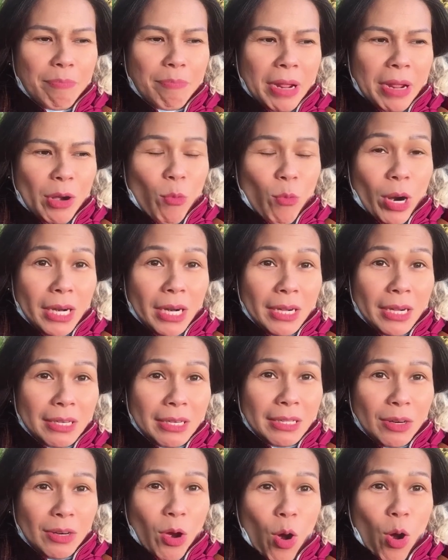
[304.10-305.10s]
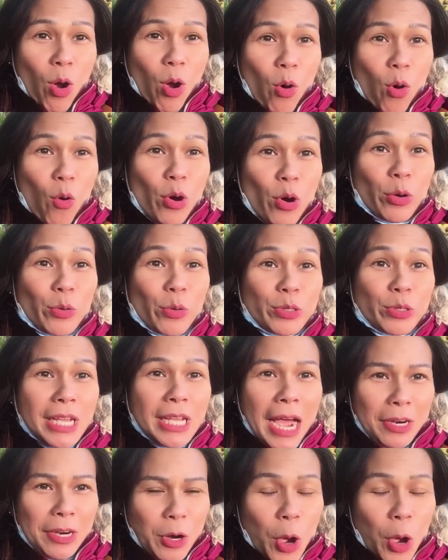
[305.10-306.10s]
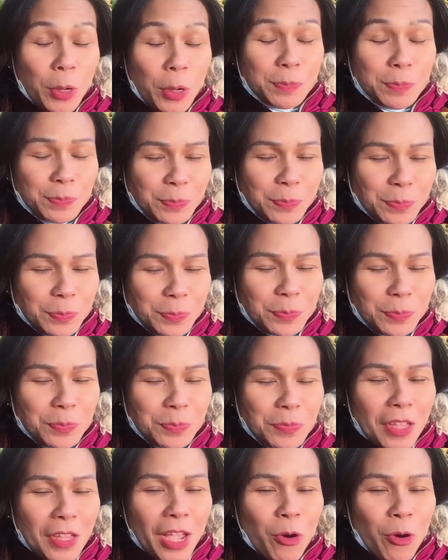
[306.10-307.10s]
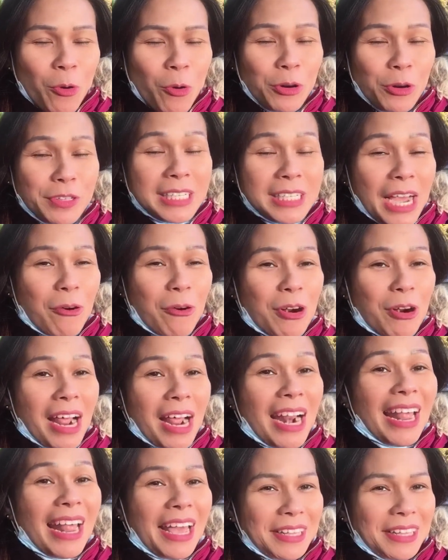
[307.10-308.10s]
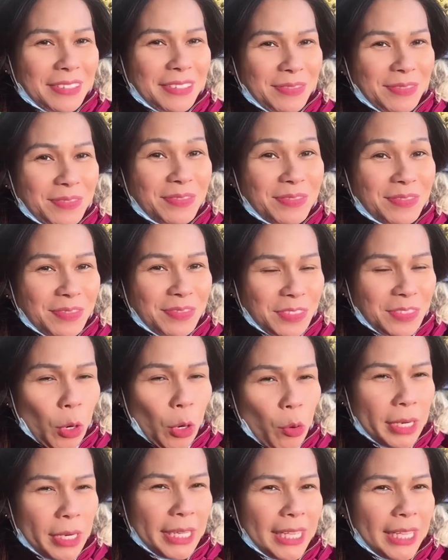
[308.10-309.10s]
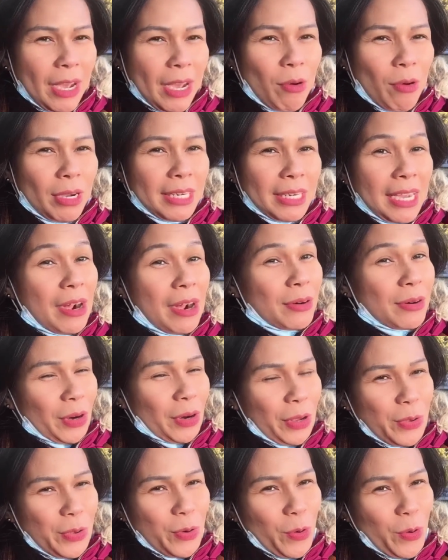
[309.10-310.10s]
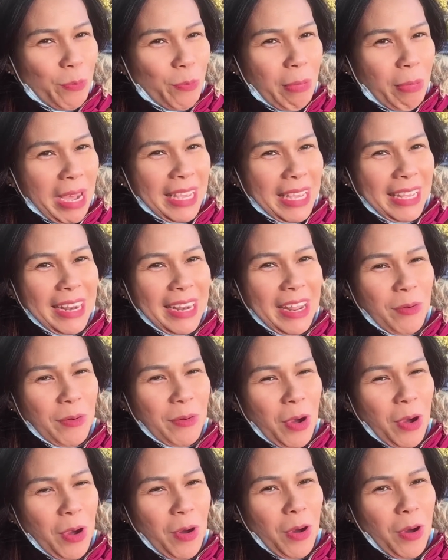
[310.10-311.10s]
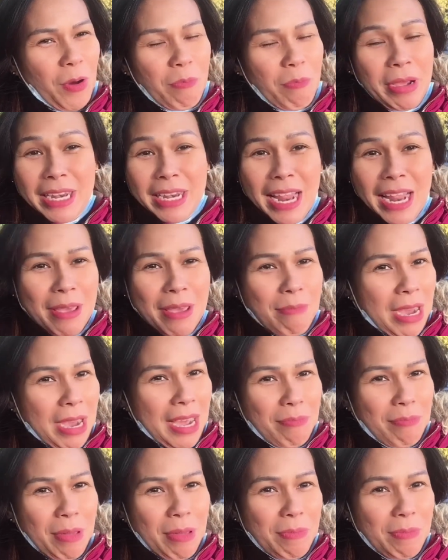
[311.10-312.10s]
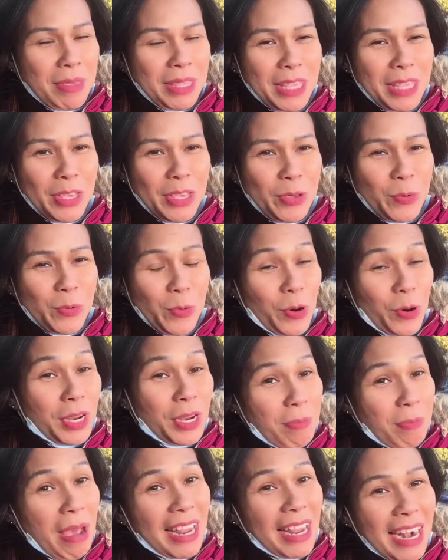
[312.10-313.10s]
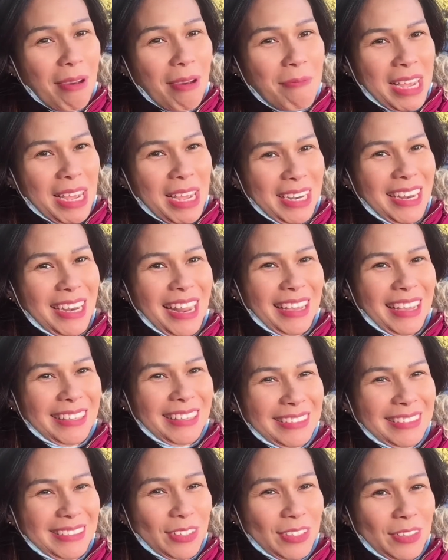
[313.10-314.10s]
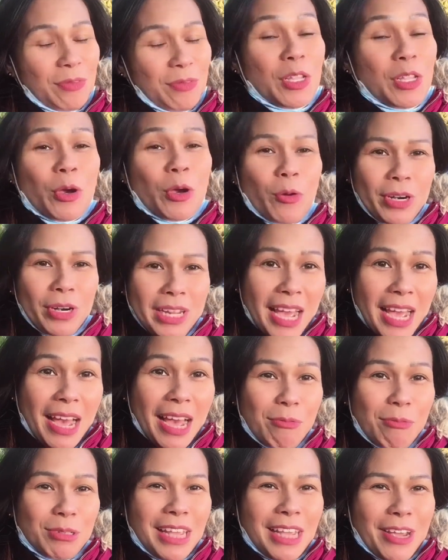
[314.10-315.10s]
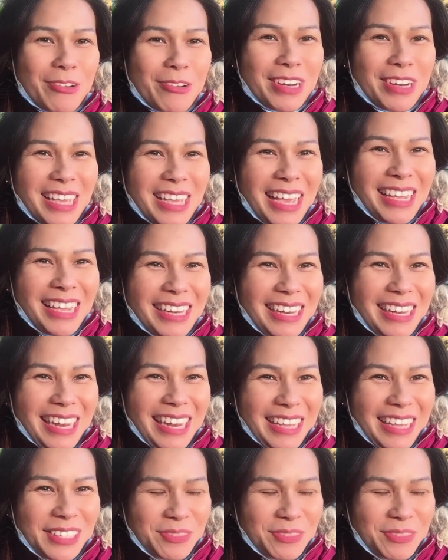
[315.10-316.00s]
เป็นวันเกิดของคนรู้จักเนาะคนรู้จักคนนั้นแหละคนที่เอาเงิน 900ยูโรไป แล้วก็ไม่ได้บ้านไม่มีที่อยู่ คนที่พานามานี่แหละ คนที่หาผู้ชายคนนี้ให้นี่แหละ